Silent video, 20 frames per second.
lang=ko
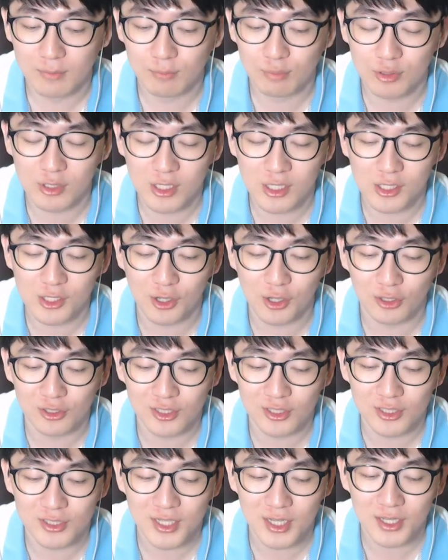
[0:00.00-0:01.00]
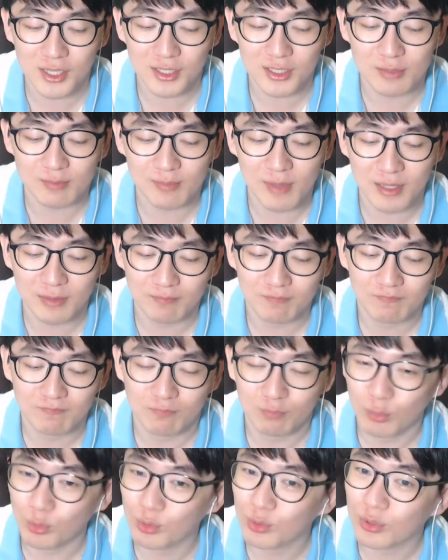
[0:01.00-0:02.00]
풀릴 여지는 생기지만
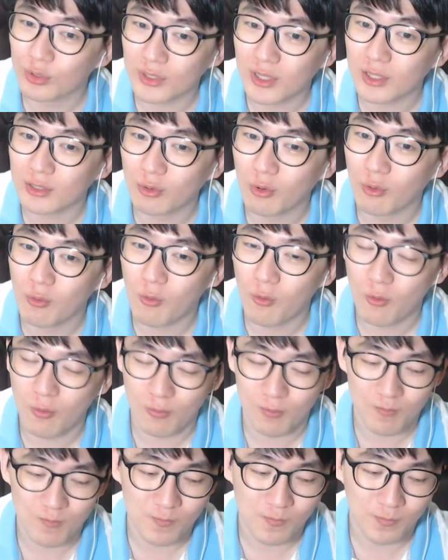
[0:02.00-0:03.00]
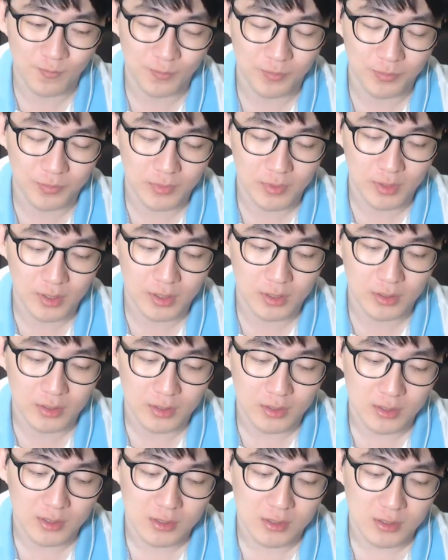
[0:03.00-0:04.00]
뭐 그렇다는 거고
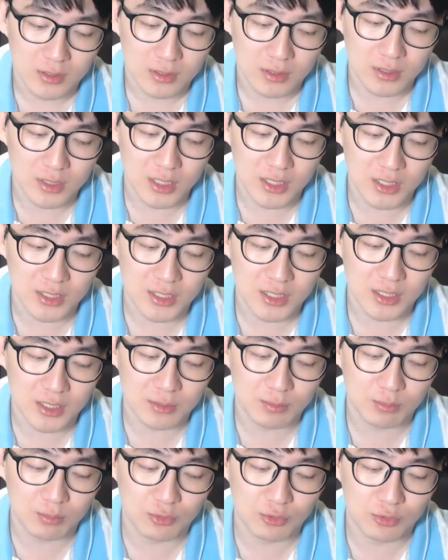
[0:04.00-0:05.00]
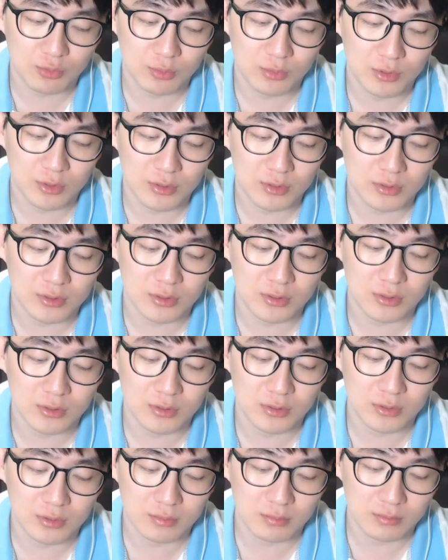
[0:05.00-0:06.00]
근데 이제
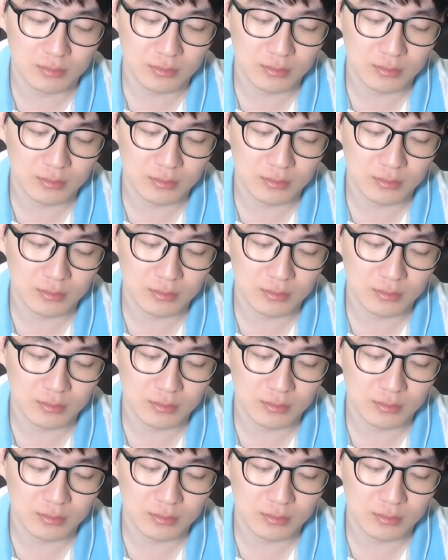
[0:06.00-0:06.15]
그